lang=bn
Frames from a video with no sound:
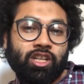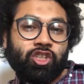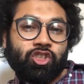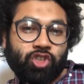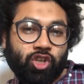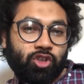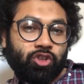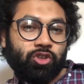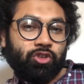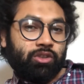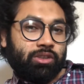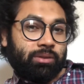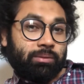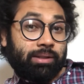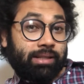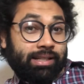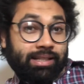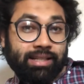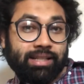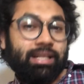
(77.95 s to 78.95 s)
সংগ্রহ করতে পারে
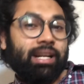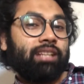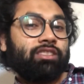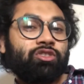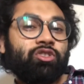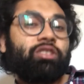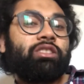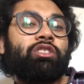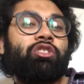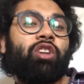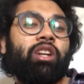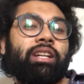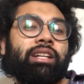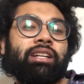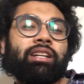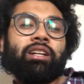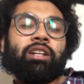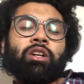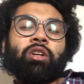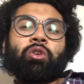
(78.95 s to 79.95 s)
এখানে রাজনৈতিক দলের
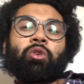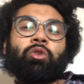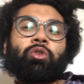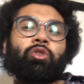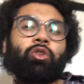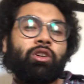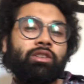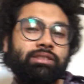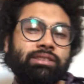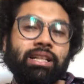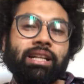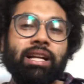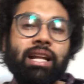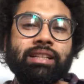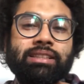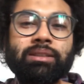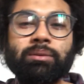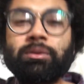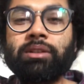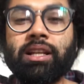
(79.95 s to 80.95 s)
কোনো কনসার্ন
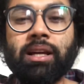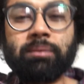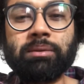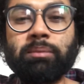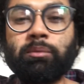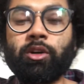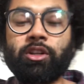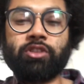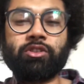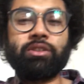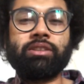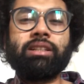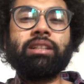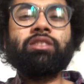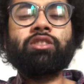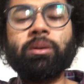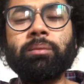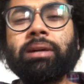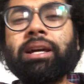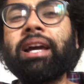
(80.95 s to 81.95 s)
আছে বলে আমি মনে করি না
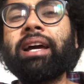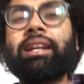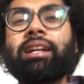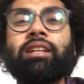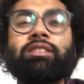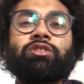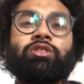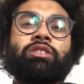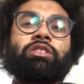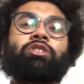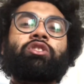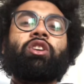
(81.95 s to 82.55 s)
তবে হ্যাঁ রাজনৈতিক